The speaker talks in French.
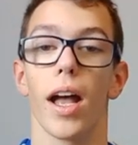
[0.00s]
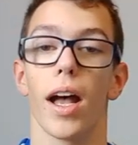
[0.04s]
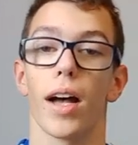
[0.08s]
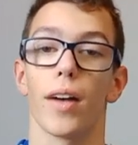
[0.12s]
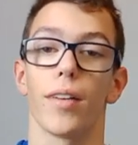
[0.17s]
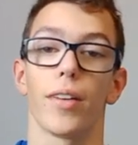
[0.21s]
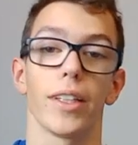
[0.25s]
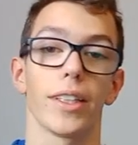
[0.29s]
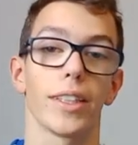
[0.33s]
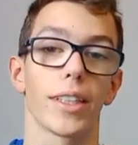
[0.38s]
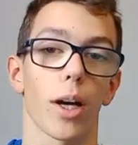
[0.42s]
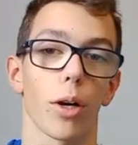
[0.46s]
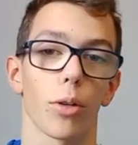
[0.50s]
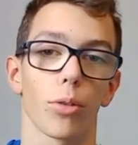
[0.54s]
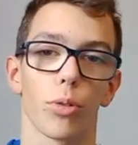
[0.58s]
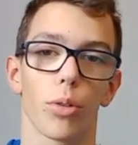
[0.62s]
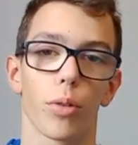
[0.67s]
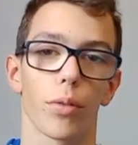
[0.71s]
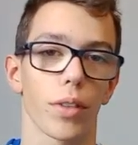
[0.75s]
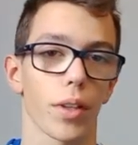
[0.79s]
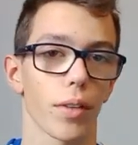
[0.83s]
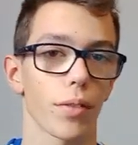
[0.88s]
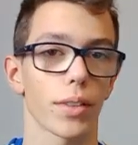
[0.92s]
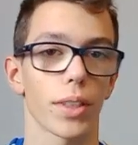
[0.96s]
Avec 42
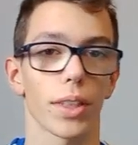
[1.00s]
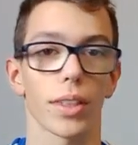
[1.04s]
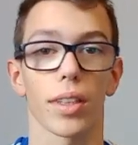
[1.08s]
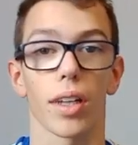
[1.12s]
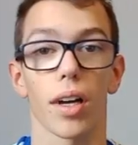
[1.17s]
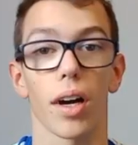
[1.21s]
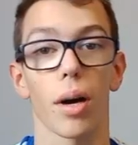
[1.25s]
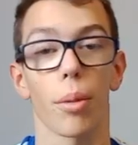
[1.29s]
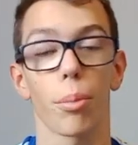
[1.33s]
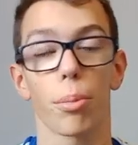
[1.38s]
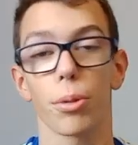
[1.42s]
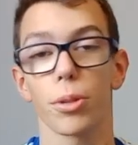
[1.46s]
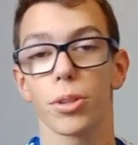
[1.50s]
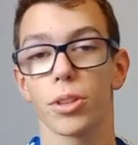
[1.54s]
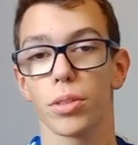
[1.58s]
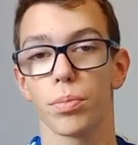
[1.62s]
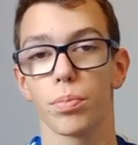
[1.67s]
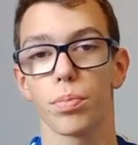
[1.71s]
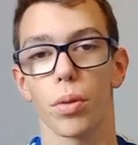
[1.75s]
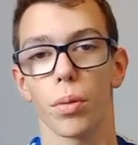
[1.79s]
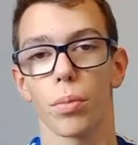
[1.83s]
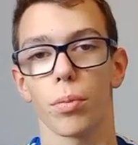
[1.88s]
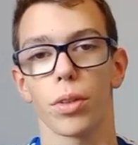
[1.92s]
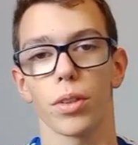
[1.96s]
fièvres, c'était impossible
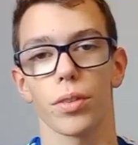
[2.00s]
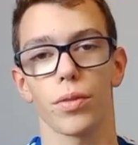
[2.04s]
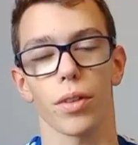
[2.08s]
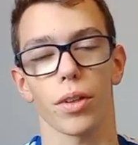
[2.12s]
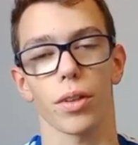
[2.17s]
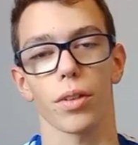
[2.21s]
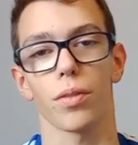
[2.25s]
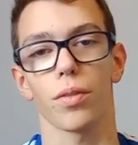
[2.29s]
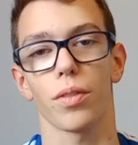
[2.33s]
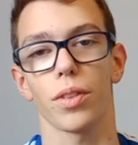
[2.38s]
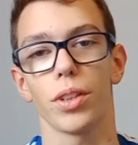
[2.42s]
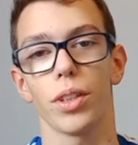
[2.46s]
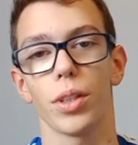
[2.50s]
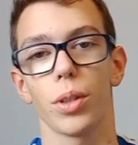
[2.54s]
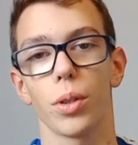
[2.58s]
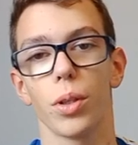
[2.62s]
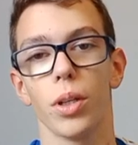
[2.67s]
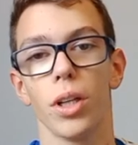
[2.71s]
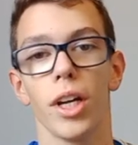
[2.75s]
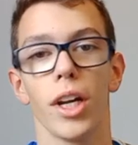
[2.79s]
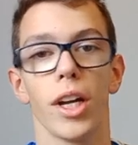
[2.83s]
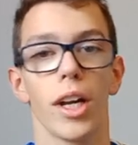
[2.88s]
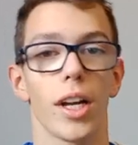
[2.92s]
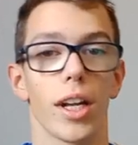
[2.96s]
pour moi de faire une
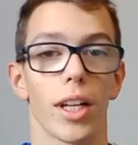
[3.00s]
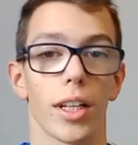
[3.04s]
vidéo.